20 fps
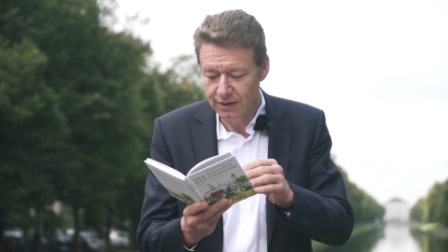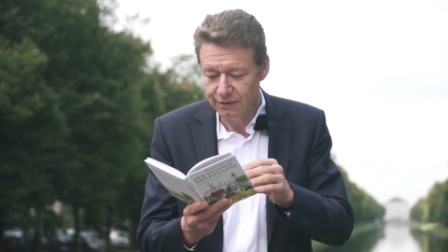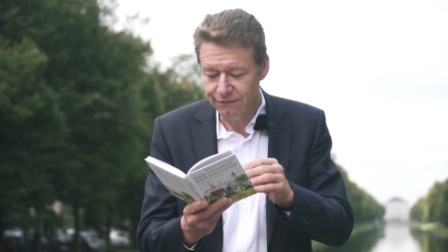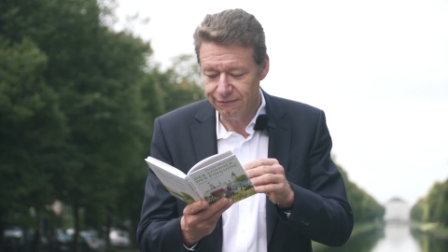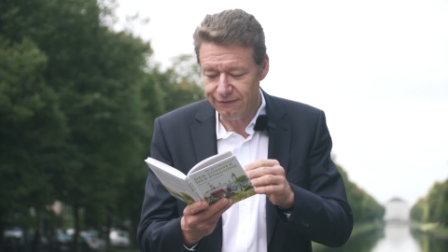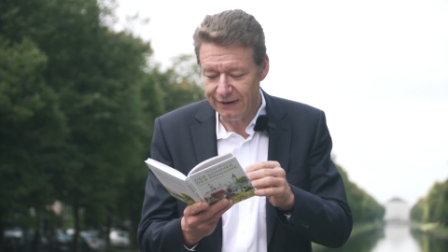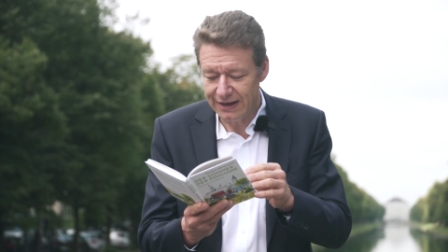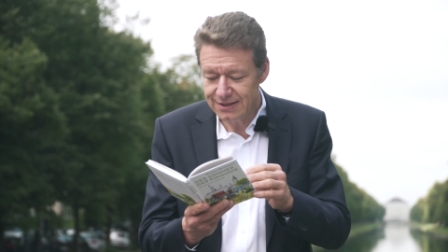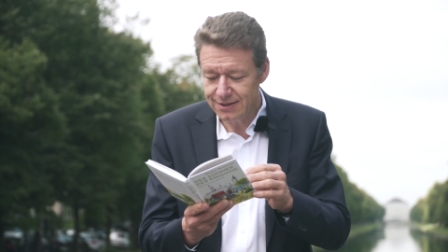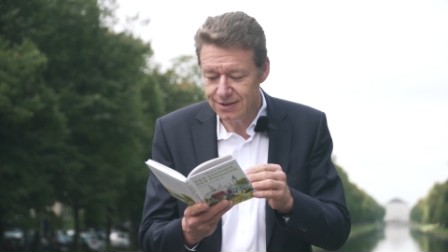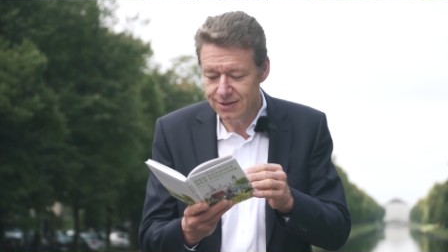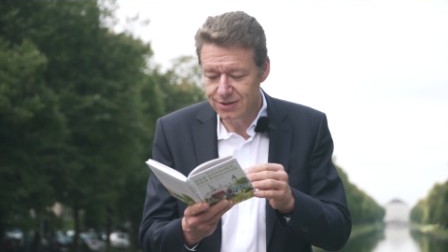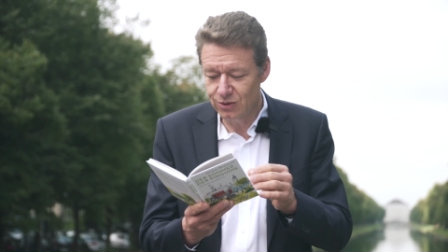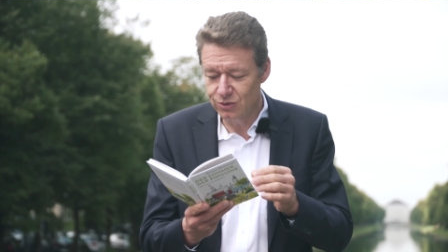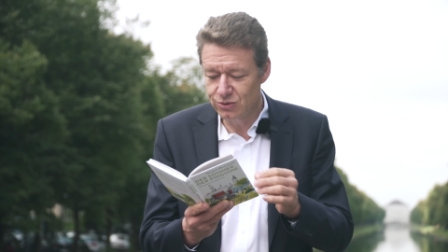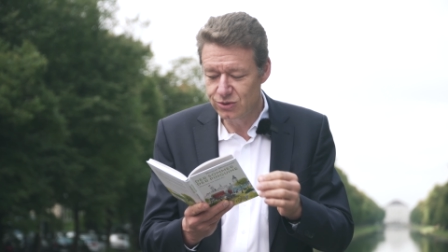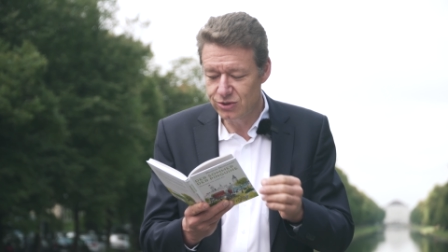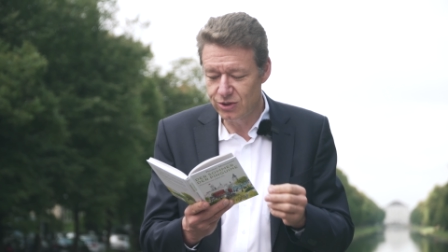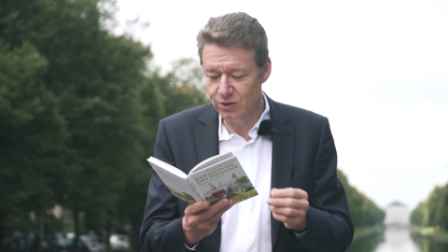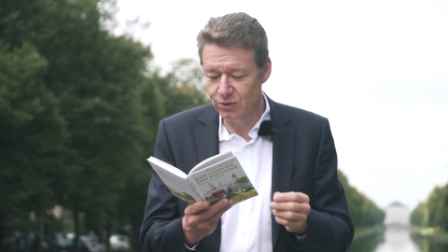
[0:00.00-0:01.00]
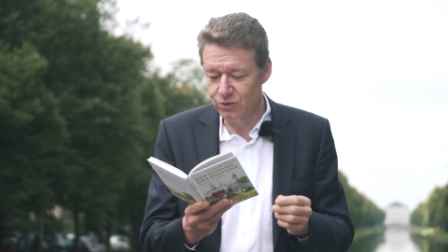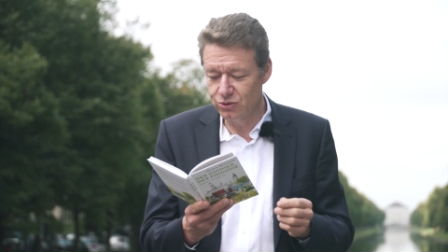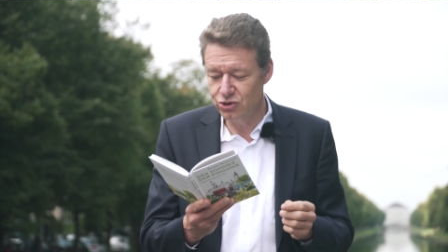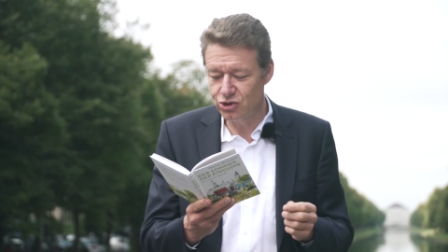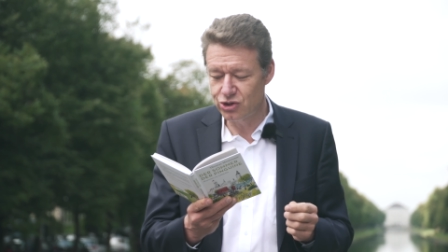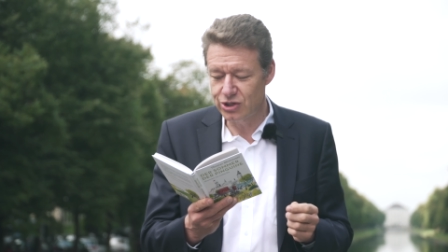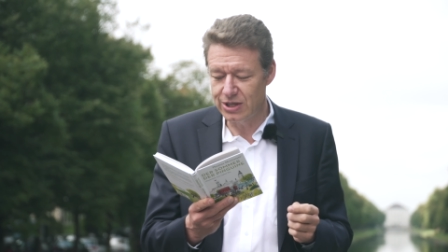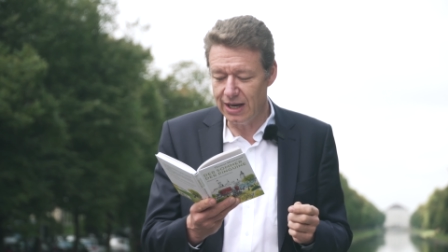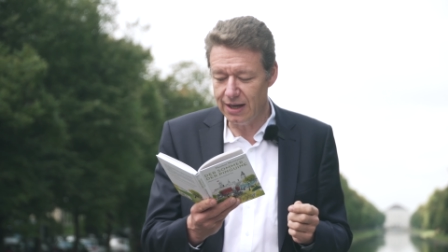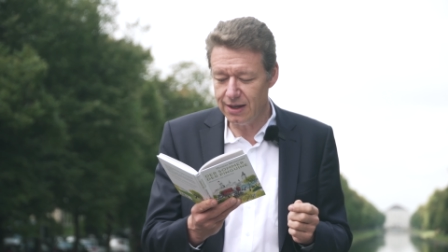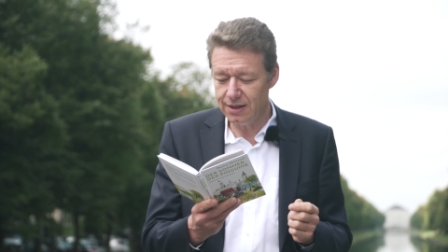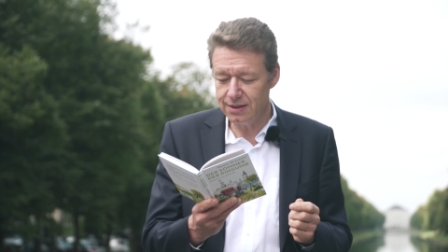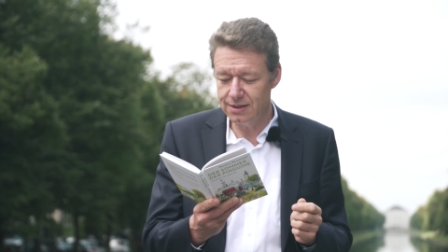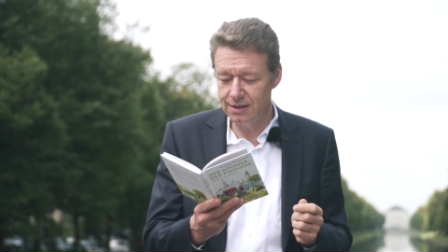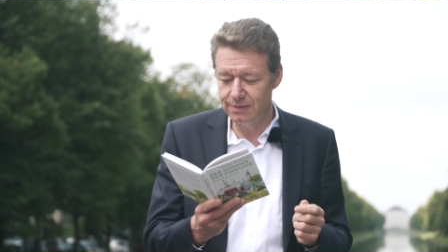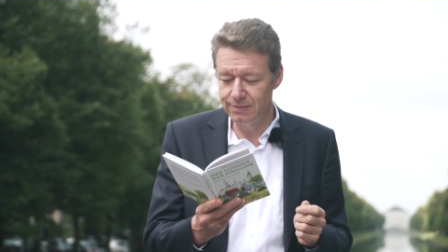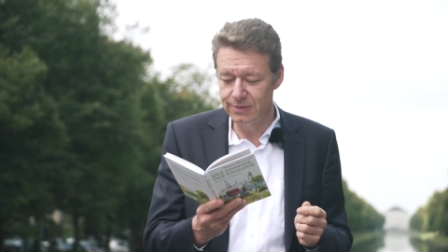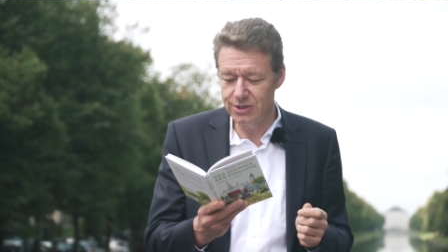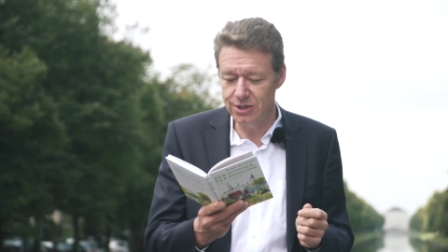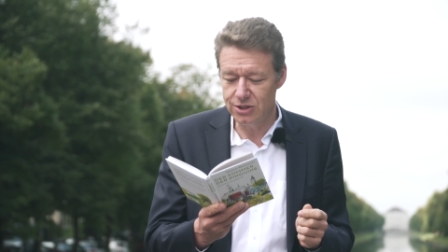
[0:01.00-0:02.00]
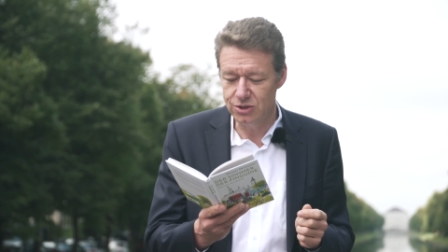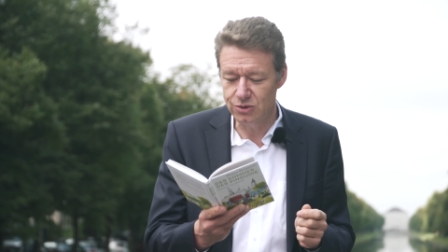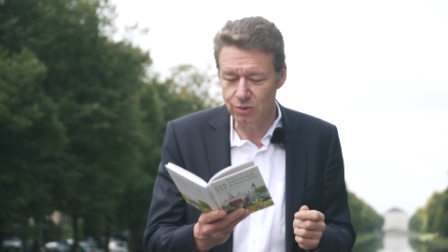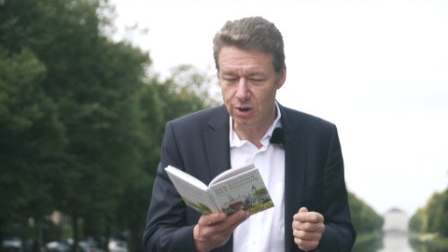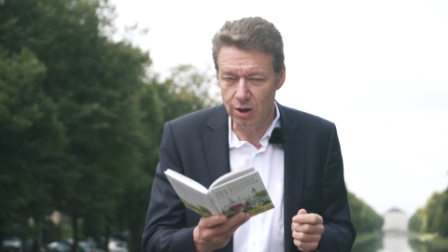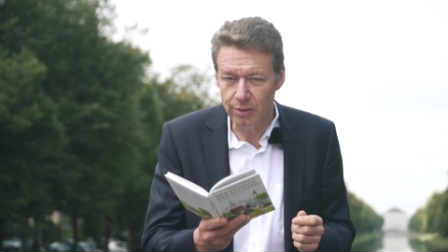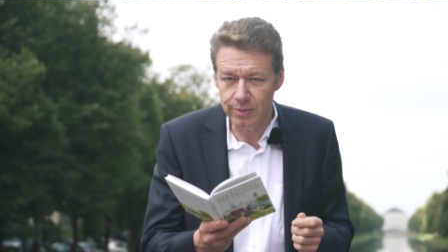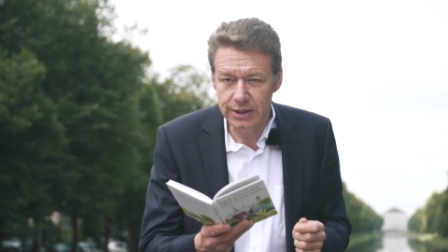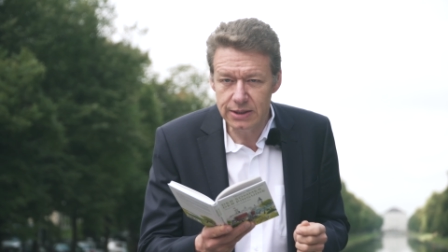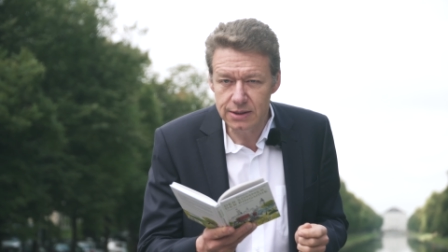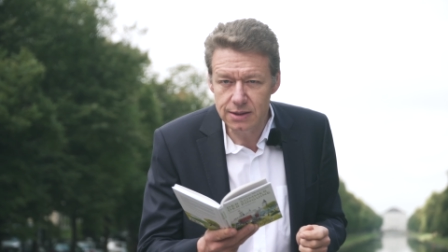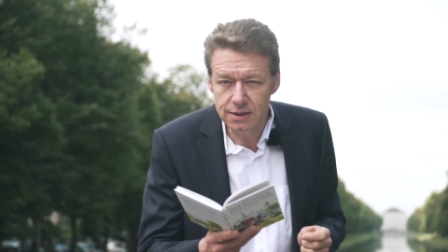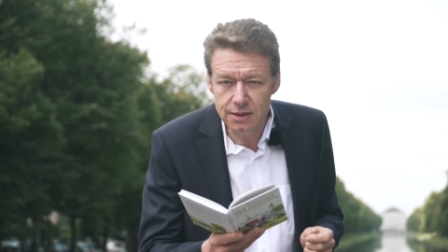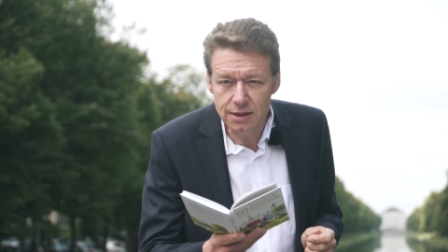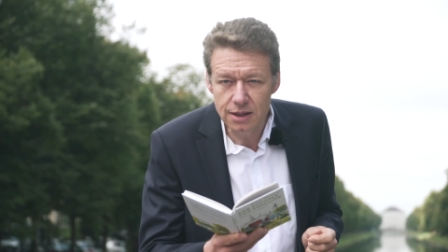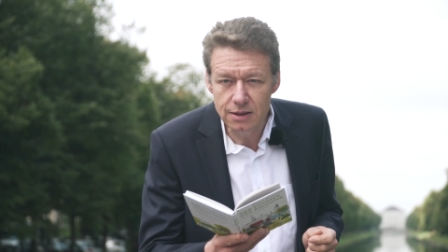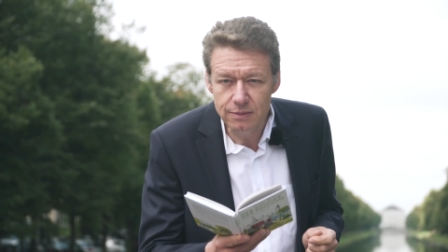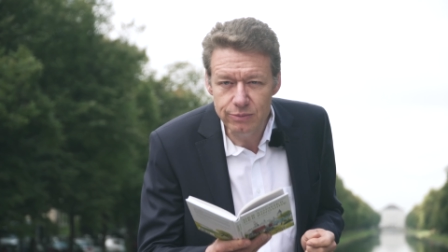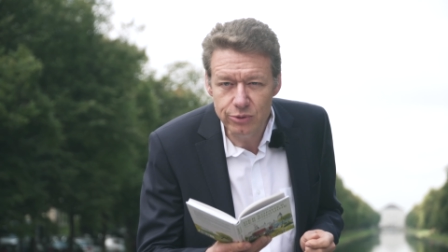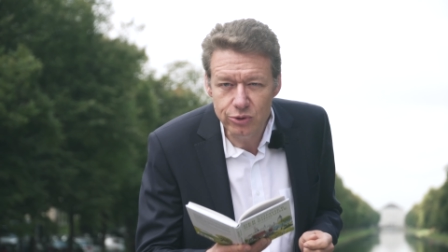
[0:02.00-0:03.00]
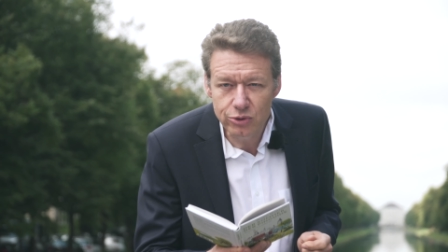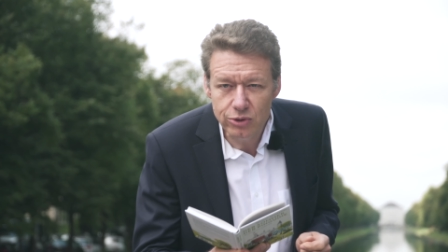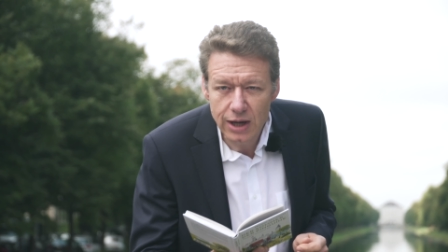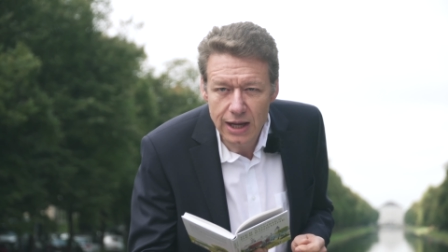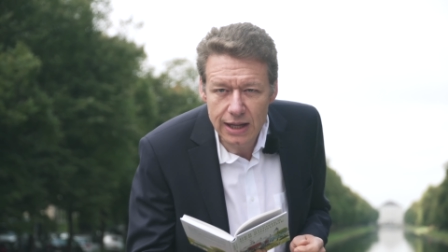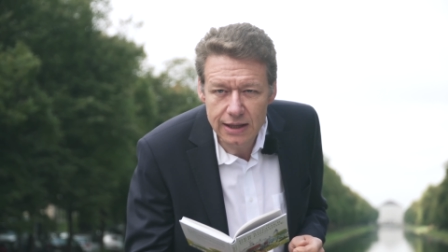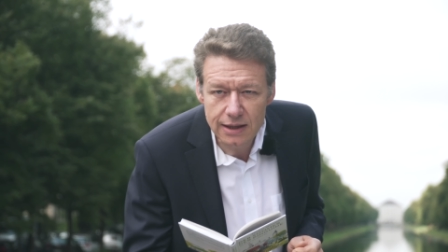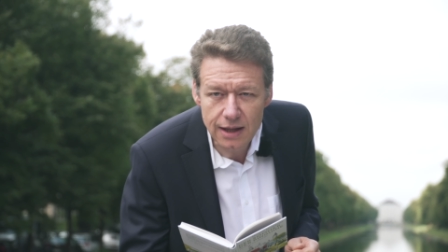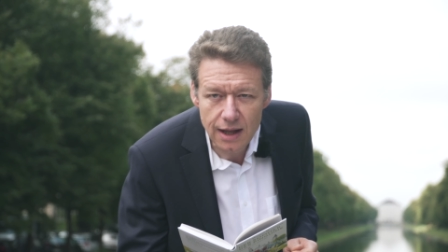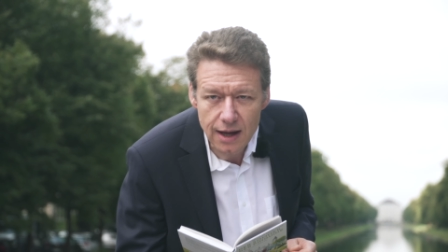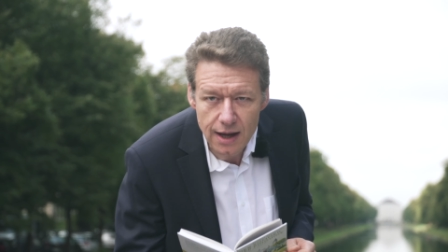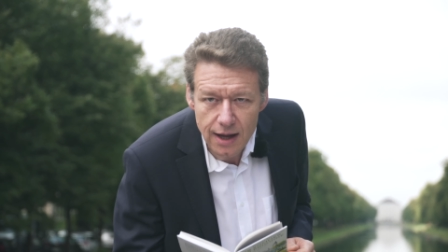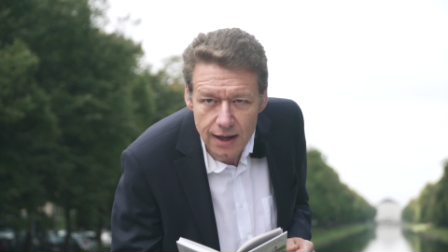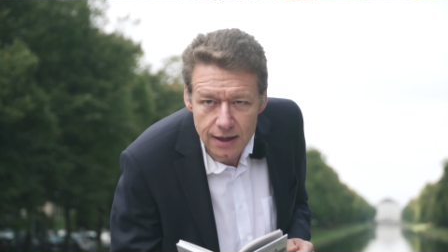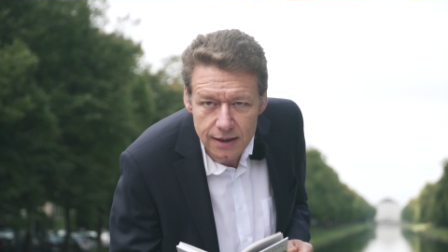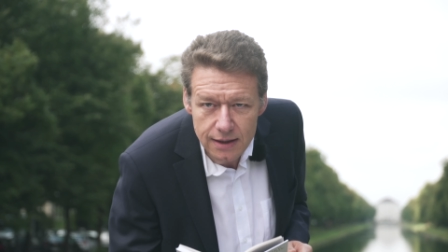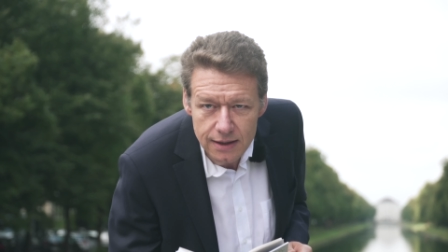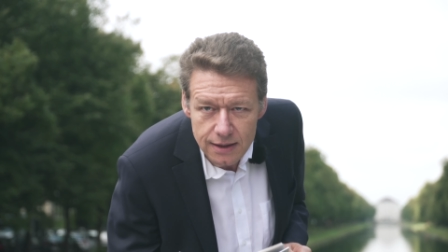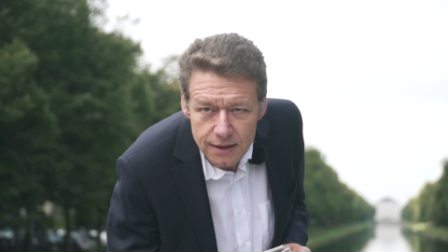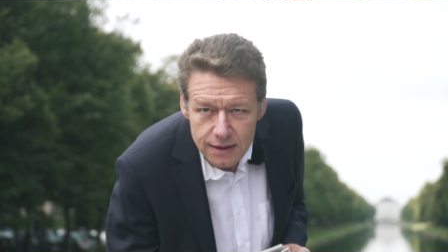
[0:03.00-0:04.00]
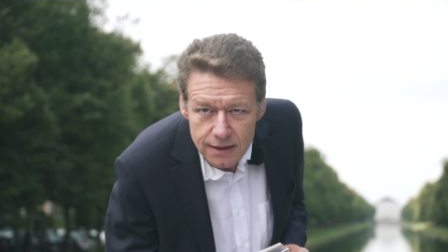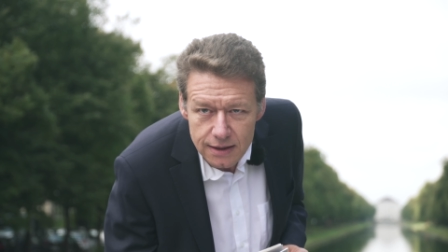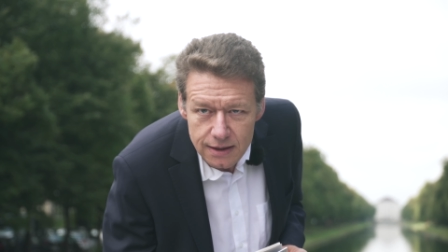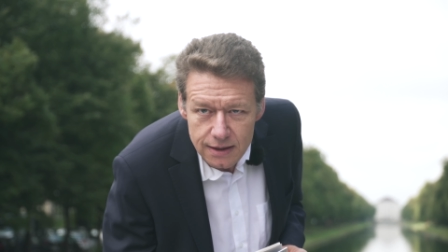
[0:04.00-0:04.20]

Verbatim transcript: Fassungslos starrte Mrs. Robington den Buchhändler an.